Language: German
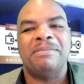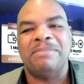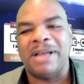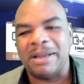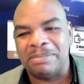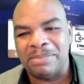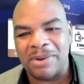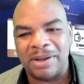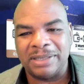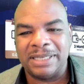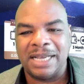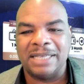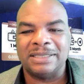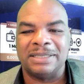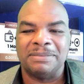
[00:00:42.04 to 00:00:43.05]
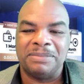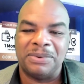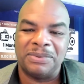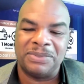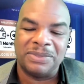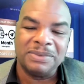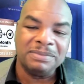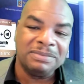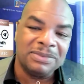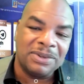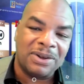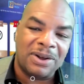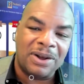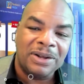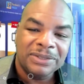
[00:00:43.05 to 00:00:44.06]
Und ich bin jetzt wieder live bei
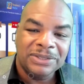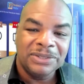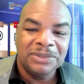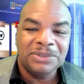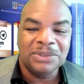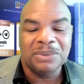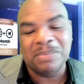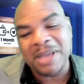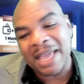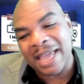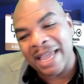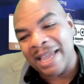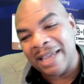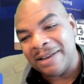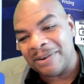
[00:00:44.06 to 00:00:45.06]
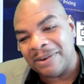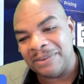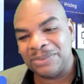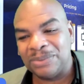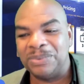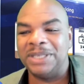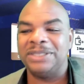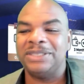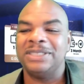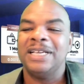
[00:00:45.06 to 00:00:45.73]
YouTube und bei Twitch.